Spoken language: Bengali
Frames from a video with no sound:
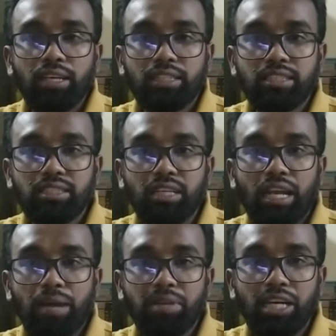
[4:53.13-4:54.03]
একটি জেলা
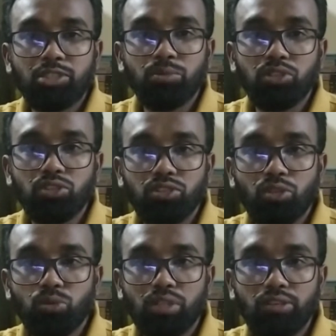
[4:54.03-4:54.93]
আমি আজ পর্যন্ত
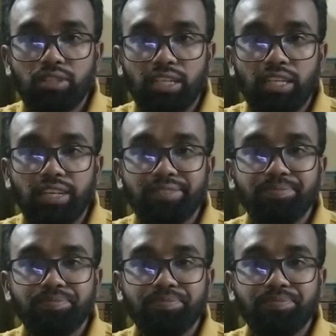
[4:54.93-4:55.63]
কোথাও দেখি নাই